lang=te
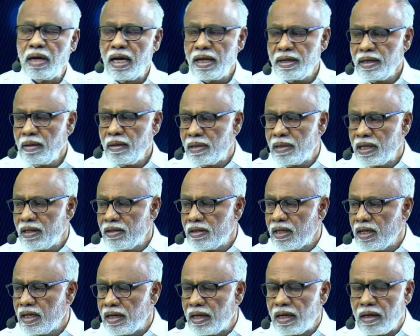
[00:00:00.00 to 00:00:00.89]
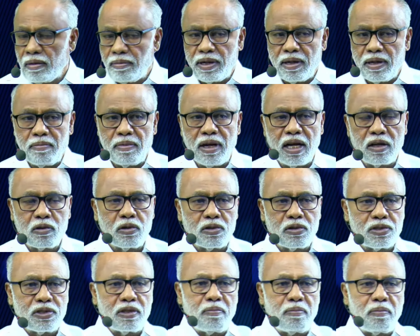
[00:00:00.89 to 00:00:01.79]
భార్య భర్త నిలబడి మా
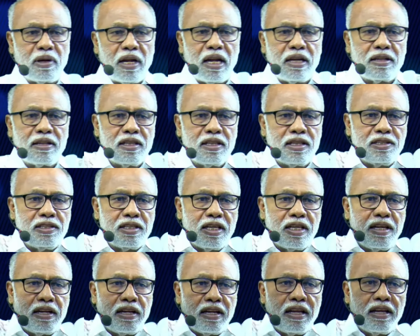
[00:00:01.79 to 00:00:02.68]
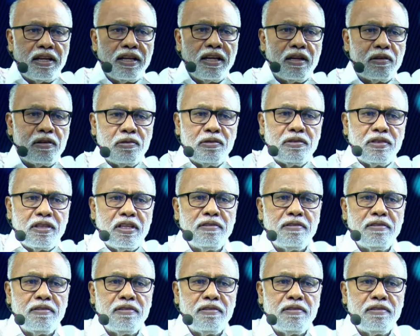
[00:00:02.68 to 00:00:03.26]
కోసం ప్రార్థన చేయండి అయ్యగారు